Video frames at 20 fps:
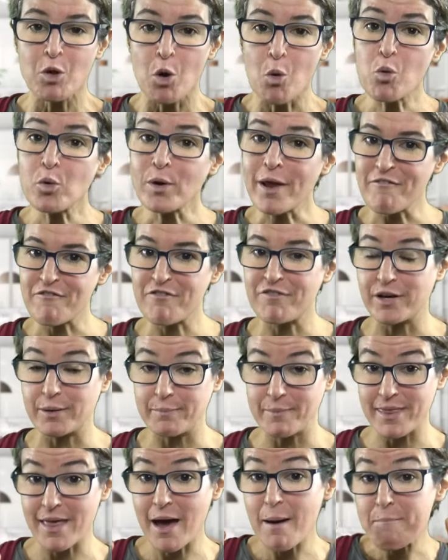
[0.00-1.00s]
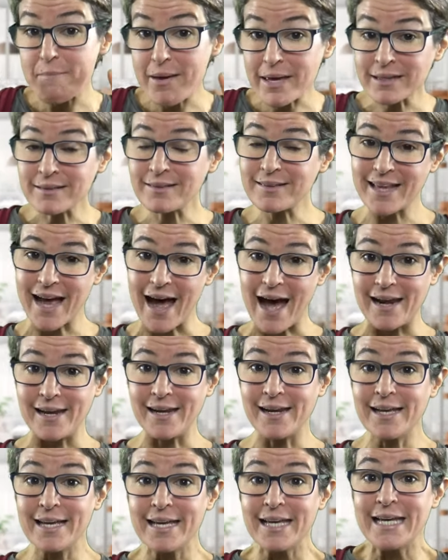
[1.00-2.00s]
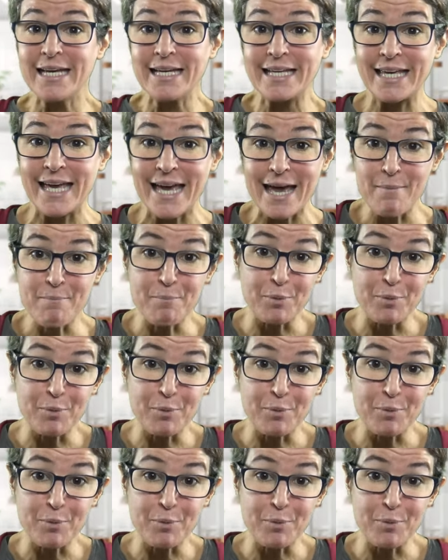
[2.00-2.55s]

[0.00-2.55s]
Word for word: una enfermedad mental que